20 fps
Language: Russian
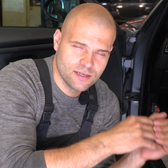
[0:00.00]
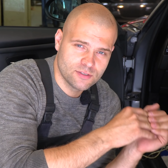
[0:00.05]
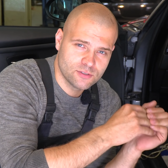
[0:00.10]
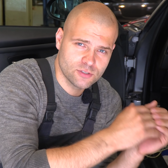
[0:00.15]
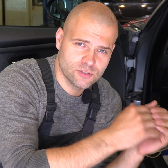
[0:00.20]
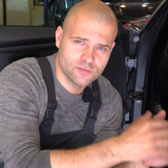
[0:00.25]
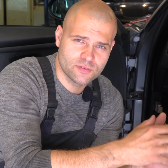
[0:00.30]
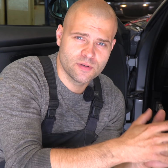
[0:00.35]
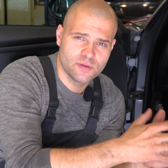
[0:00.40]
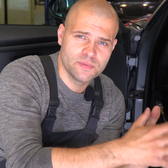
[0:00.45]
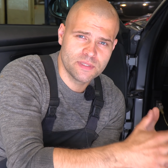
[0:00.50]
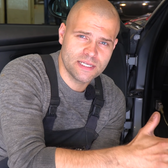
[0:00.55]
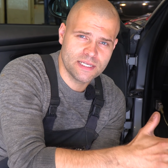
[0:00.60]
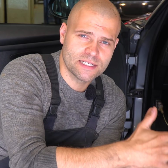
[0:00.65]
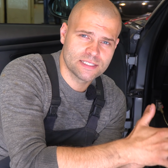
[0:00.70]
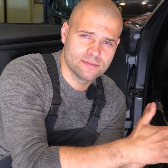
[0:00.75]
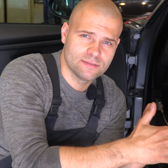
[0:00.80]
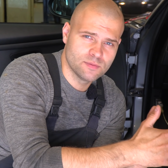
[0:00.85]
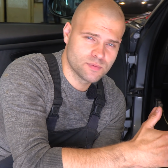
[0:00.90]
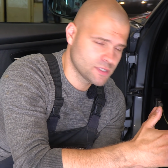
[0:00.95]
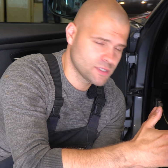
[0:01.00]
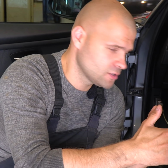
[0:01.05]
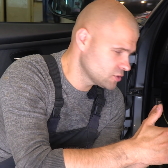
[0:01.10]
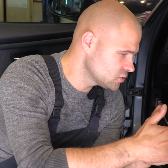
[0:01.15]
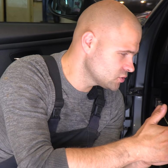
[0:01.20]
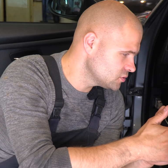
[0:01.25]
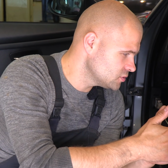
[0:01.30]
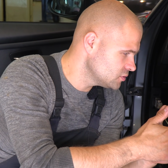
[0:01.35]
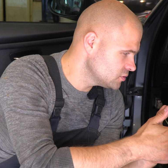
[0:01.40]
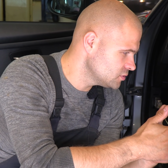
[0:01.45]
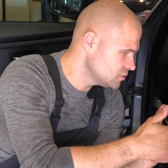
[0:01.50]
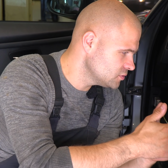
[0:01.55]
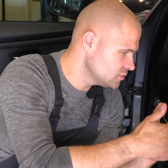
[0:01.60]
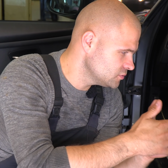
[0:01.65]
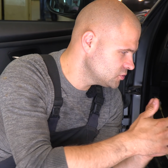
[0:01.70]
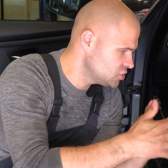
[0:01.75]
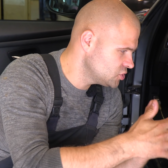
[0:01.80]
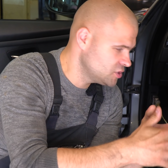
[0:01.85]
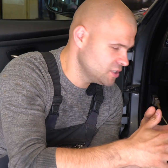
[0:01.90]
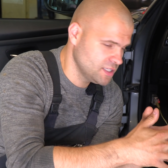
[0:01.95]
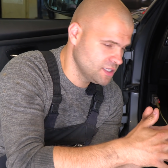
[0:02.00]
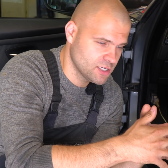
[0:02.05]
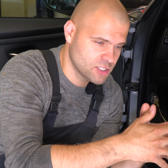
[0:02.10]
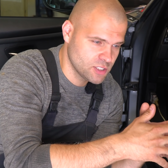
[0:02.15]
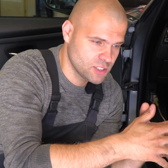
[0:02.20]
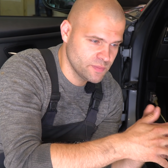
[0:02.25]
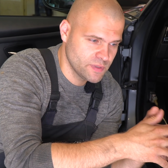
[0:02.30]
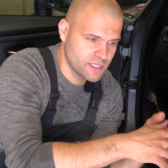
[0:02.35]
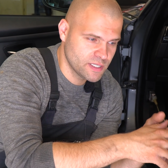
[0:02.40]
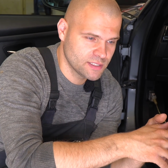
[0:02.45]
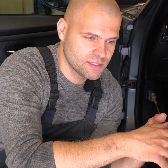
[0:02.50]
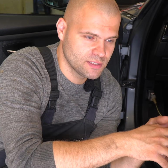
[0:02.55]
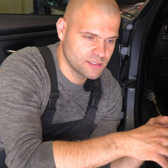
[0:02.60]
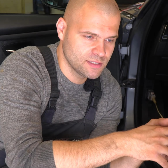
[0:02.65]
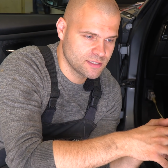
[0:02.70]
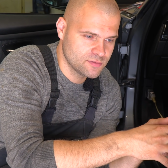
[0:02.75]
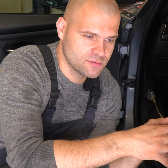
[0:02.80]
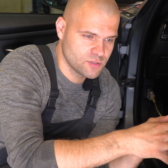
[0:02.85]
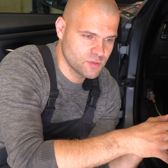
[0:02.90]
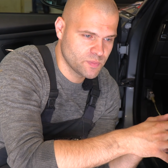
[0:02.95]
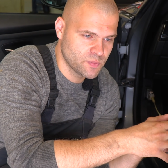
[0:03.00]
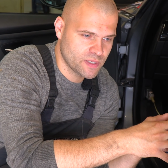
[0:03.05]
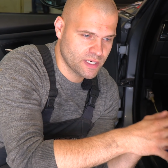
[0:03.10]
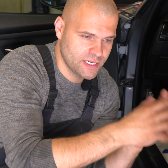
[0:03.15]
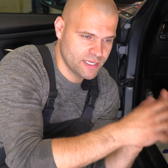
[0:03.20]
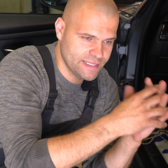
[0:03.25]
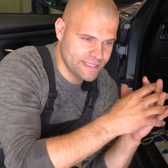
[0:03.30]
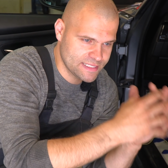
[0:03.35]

Кто-то в комментариях ты написал, что чтение ошибок это не совсем правильно.